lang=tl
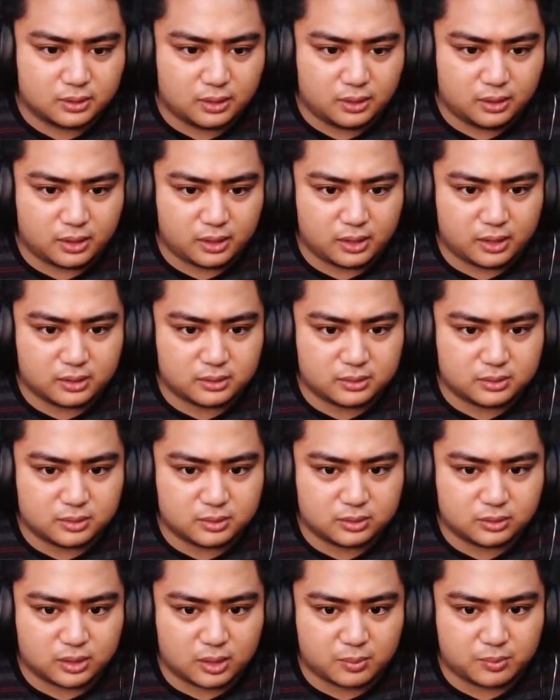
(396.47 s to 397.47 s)
Okay,
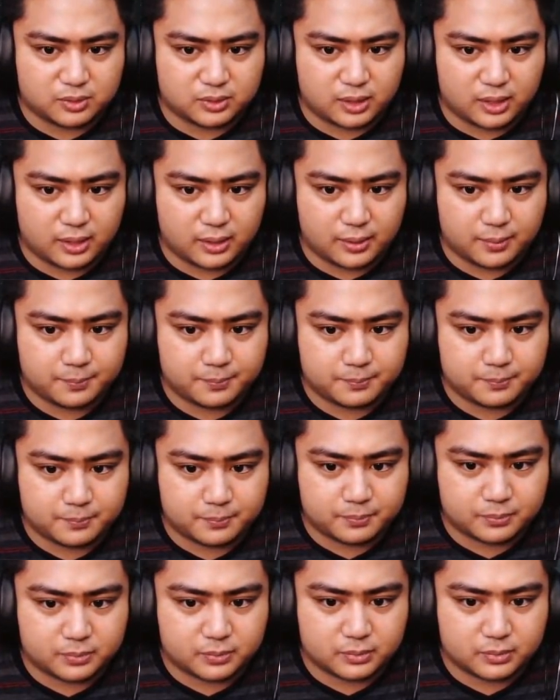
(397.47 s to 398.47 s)
dito tayo punta.
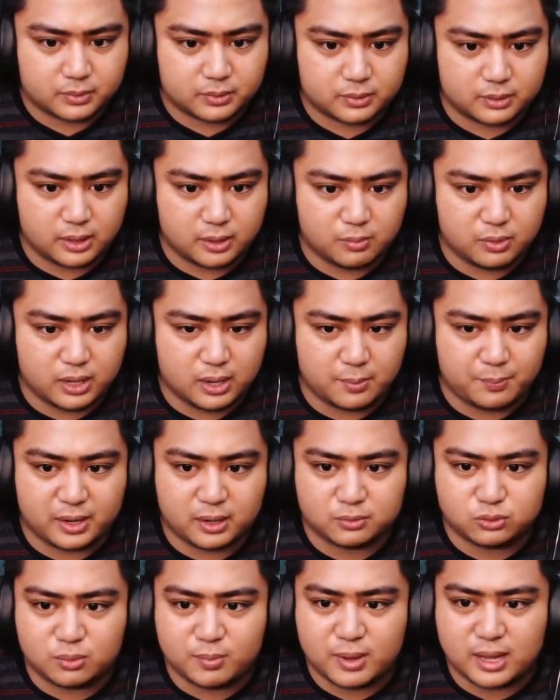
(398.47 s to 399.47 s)
Dali mo lang,
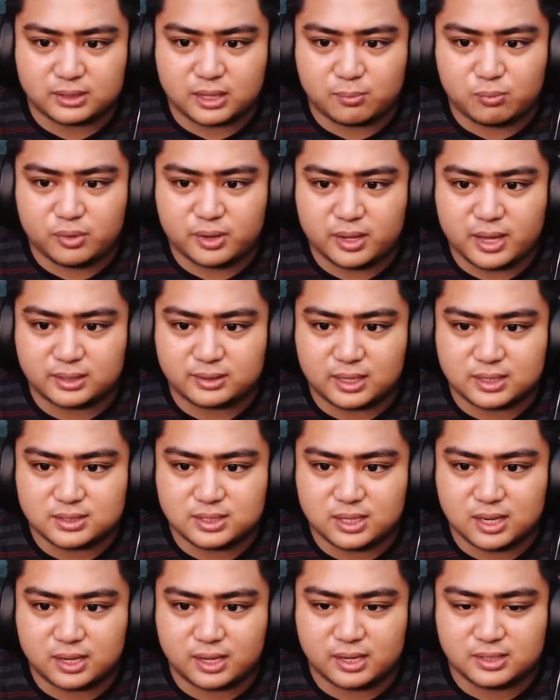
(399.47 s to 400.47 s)
parang tumatakbo na yata
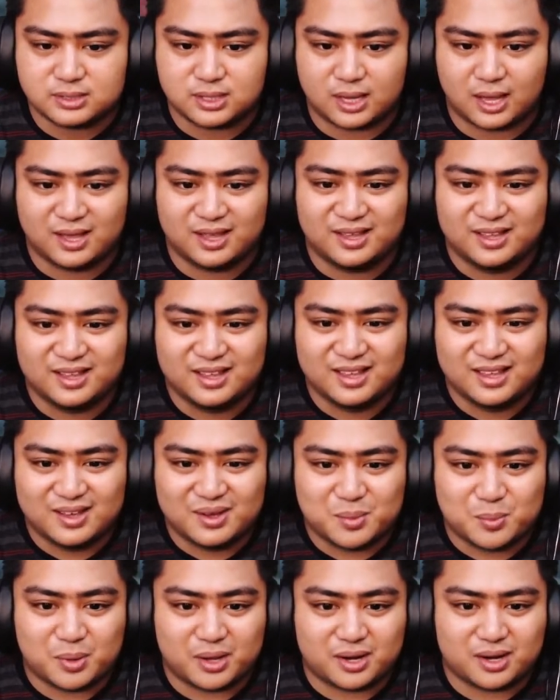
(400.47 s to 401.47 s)
sila guys ah.
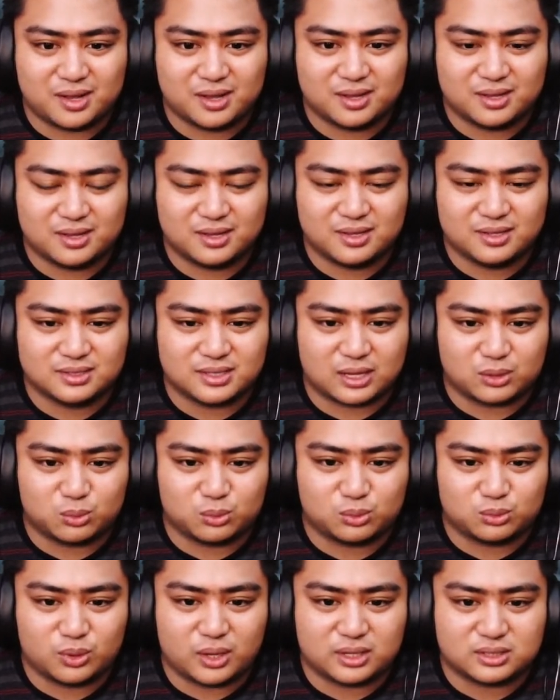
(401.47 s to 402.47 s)
Parang
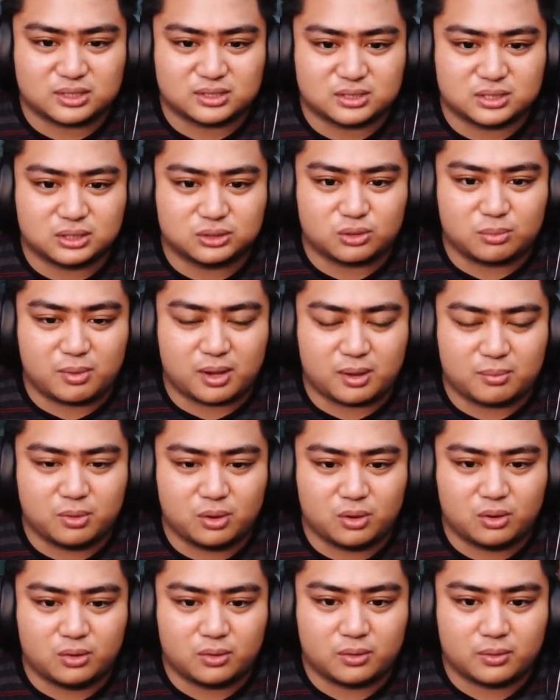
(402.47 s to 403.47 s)
natuto yata sila
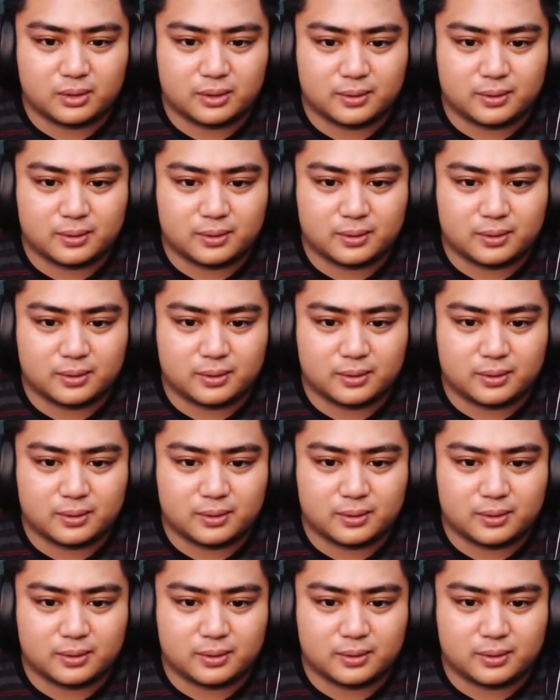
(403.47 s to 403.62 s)
tumakbo.